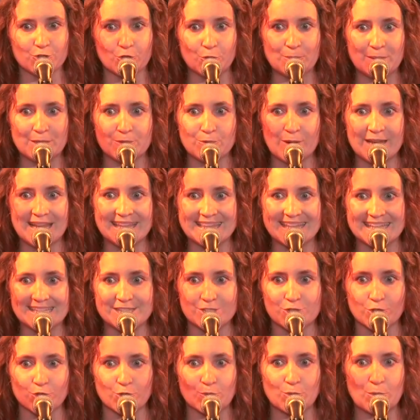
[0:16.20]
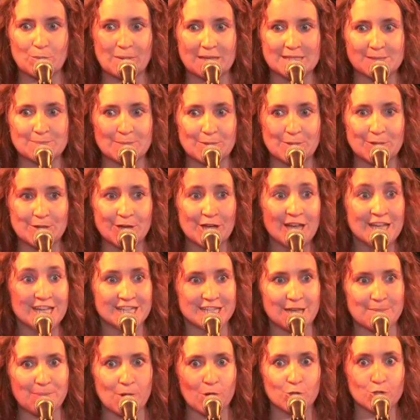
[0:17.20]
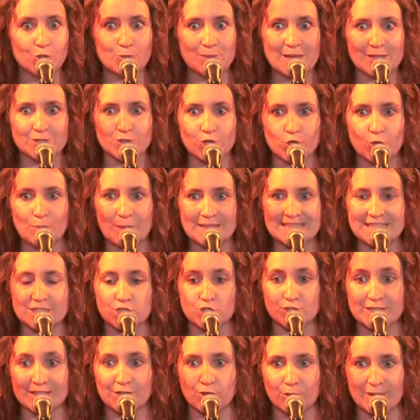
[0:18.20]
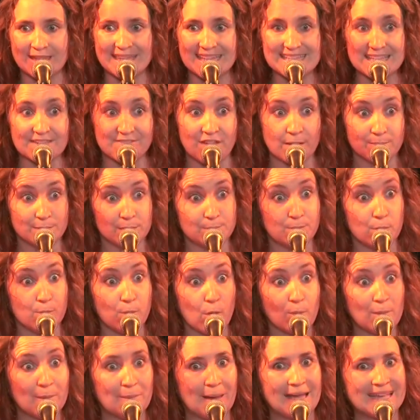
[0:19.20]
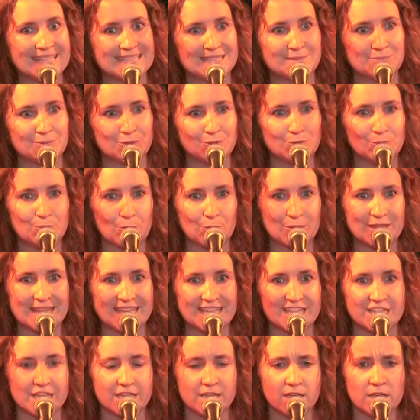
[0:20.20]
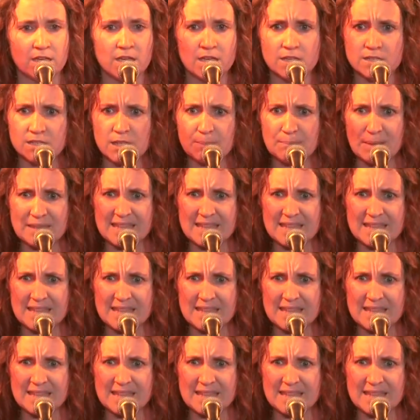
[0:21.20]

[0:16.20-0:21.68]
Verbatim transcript: entre mes doigts la texture de mon passeport. J'apprends de bien sûr le passage en sécurité, ça fait un petit peu peur, mais paraît que c'est pour nous protéger. C'est